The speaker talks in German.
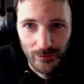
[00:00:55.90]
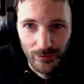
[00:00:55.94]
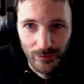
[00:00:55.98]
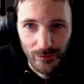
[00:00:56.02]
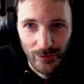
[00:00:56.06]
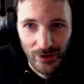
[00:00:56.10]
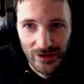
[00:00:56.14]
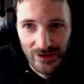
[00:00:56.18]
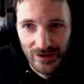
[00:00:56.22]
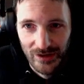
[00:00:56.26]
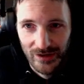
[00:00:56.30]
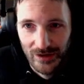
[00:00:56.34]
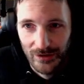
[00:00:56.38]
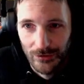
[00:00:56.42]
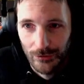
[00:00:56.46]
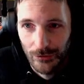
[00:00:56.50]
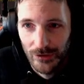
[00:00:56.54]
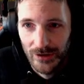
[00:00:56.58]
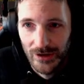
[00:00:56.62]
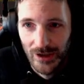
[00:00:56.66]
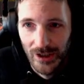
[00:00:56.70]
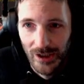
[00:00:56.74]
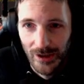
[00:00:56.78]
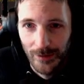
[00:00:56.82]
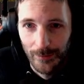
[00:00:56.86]
hinter den
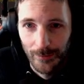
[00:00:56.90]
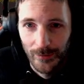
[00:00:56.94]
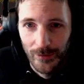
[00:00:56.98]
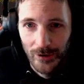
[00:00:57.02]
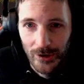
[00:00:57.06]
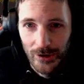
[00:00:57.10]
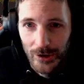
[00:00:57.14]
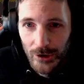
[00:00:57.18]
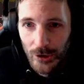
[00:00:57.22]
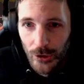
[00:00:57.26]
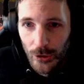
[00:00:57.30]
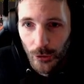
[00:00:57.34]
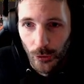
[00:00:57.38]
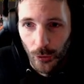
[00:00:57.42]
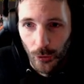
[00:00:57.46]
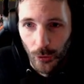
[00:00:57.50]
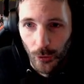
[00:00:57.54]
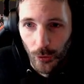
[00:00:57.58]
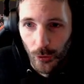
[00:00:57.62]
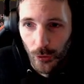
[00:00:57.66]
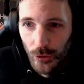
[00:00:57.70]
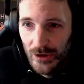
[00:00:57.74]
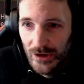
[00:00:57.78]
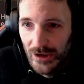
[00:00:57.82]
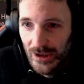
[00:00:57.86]
Ohren haben.
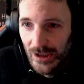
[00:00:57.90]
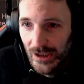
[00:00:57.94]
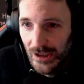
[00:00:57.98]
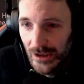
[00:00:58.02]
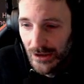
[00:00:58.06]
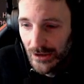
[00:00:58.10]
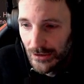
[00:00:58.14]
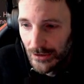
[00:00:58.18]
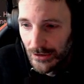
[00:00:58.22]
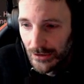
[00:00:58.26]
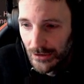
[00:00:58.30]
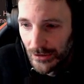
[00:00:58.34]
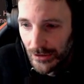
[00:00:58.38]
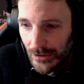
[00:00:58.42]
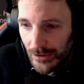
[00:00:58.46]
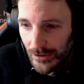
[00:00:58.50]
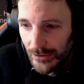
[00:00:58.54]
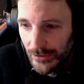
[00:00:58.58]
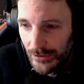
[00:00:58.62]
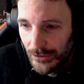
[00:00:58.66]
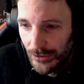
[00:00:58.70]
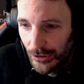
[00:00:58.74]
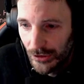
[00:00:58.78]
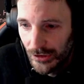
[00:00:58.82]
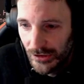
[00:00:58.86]

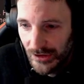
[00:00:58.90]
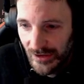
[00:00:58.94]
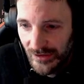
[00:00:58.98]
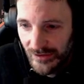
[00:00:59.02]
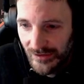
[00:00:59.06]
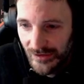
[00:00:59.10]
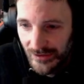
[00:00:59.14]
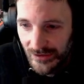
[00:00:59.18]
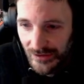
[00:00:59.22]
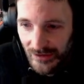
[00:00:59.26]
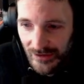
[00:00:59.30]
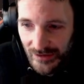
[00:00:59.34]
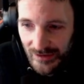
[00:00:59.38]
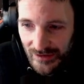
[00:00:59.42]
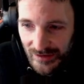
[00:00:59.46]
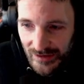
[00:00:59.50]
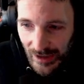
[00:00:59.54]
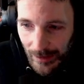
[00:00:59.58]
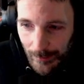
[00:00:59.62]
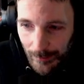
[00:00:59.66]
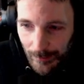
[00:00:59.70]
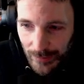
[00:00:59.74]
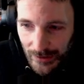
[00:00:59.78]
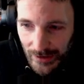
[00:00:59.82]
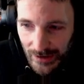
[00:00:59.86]
Oder äh, noch diese
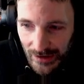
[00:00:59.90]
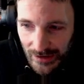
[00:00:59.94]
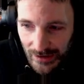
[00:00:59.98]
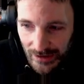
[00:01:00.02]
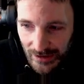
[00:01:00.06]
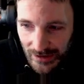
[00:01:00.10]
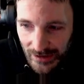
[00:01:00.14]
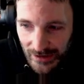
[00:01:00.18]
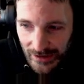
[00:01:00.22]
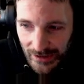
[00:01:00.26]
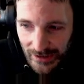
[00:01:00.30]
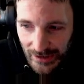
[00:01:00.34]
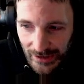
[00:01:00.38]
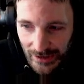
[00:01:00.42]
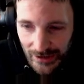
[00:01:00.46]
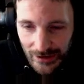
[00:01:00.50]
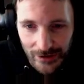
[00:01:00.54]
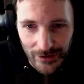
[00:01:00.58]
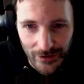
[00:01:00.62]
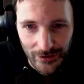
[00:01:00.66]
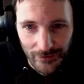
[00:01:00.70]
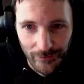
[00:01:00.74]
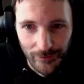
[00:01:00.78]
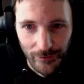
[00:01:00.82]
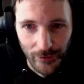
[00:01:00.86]

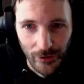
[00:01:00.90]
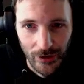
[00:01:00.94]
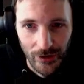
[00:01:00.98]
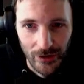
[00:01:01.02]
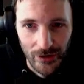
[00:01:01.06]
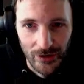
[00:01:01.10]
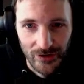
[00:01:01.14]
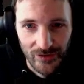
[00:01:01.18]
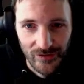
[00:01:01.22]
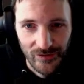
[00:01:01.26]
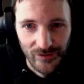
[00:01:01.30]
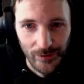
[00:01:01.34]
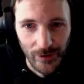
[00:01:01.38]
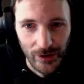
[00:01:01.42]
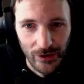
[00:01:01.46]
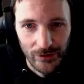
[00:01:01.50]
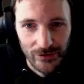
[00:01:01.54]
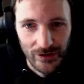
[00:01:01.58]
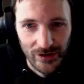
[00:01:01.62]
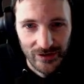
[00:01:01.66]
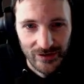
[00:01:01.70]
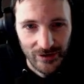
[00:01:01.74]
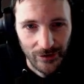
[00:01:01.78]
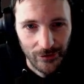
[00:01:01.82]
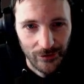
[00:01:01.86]
Templer-Klinge für
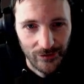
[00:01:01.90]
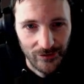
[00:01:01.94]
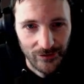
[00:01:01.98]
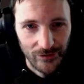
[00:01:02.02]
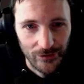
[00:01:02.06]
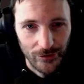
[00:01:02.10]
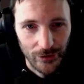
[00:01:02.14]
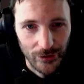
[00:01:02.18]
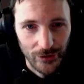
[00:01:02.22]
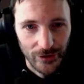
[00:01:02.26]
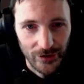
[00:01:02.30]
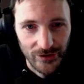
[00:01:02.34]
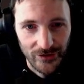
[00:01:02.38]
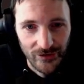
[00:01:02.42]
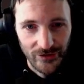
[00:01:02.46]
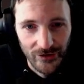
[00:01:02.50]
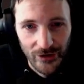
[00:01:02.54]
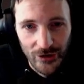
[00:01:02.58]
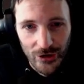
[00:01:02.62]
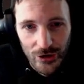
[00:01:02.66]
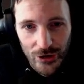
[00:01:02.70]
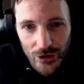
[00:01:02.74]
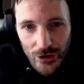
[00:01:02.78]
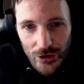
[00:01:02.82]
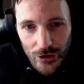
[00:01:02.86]
200.000 Gold.
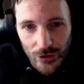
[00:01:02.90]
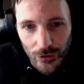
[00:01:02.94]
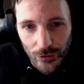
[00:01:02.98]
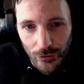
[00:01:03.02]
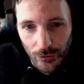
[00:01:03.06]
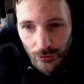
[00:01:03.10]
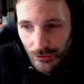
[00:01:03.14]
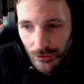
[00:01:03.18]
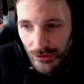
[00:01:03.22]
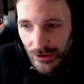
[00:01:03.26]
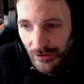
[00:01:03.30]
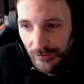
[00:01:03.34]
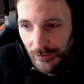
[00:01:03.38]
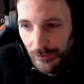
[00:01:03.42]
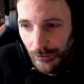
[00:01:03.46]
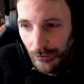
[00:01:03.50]
Oder für